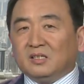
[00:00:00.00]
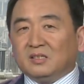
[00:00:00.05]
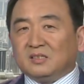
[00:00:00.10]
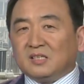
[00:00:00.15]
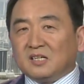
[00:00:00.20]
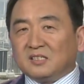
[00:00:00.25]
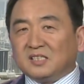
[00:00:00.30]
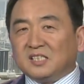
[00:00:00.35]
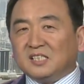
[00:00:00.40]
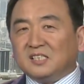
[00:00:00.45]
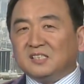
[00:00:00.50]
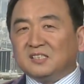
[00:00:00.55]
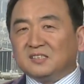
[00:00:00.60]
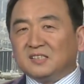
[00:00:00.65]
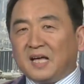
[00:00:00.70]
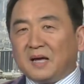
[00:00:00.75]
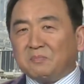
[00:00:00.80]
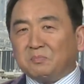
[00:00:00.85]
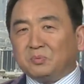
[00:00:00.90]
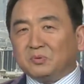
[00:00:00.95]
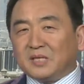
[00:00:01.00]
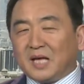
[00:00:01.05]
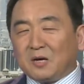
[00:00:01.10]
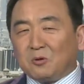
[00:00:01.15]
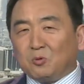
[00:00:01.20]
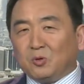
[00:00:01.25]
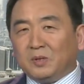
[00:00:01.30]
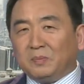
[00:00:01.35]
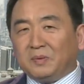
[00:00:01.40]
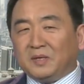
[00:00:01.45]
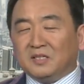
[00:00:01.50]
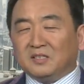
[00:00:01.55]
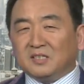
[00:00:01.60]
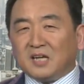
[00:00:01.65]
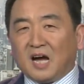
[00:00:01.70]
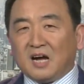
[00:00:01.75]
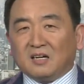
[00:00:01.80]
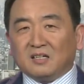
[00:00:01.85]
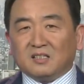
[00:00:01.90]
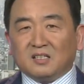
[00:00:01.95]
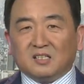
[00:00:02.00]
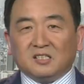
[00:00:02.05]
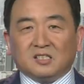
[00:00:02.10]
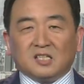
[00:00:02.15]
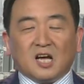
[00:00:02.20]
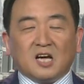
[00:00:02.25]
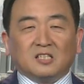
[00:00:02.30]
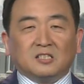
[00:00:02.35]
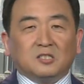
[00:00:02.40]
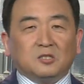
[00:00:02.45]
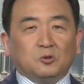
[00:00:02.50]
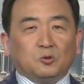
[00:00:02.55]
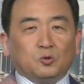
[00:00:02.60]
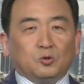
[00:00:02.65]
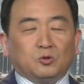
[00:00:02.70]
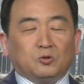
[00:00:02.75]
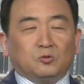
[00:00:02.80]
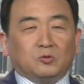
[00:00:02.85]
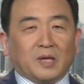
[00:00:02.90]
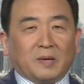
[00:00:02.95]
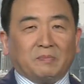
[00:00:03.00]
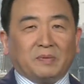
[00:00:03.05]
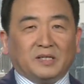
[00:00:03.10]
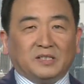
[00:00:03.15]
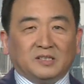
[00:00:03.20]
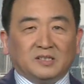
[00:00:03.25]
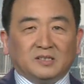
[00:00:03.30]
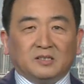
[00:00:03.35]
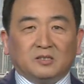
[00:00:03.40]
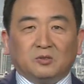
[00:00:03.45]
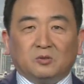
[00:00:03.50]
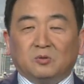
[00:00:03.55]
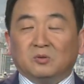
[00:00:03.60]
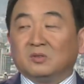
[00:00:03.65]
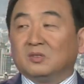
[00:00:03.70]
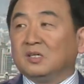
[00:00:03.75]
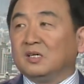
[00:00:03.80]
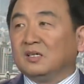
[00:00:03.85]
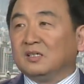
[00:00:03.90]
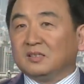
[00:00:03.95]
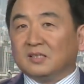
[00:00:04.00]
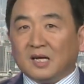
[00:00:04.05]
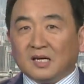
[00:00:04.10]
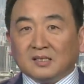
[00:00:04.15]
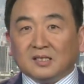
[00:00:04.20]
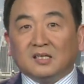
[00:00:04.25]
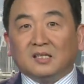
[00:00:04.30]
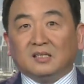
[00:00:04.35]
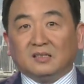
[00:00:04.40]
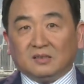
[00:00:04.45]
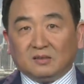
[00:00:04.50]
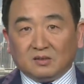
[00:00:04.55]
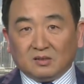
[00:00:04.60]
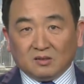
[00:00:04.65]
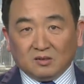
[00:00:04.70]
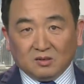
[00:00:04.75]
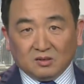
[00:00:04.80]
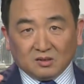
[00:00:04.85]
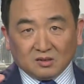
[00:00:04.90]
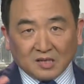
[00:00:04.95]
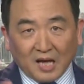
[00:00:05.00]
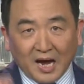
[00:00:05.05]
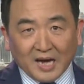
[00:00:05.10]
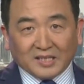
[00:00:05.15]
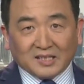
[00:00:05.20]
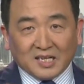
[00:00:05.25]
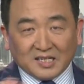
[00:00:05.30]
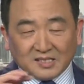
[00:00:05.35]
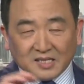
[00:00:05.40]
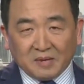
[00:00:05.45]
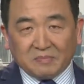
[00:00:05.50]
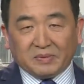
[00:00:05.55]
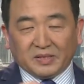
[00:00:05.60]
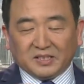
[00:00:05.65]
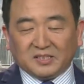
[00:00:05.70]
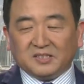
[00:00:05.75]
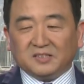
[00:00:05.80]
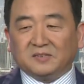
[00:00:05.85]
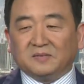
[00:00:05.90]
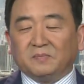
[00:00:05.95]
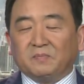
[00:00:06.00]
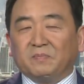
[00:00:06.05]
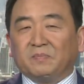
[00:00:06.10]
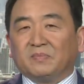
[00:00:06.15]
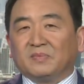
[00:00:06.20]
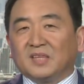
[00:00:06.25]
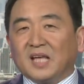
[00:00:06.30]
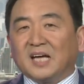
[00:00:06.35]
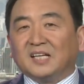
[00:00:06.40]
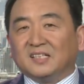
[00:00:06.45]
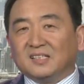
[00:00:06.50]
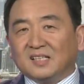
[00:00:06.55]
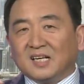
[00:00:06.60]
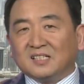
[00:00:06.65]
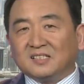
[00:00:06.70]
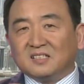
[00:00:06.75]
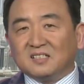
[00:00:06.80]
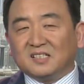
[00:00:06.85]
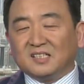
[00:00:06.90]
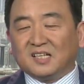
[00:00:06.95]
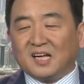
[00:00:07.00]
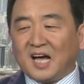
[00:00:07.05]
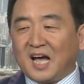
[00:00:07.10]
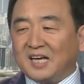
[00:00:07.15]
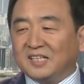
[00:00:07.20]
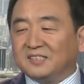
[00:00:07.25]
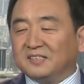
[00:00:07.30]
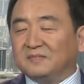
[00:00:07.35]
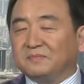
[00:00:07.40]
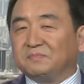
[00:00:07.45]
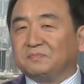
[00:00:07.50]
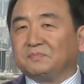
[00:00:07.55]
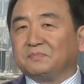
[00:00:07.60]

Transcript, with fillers: 当金正男不再回平壤而长期居住在北京的时候，他的太太在北京带着他自己的孩子，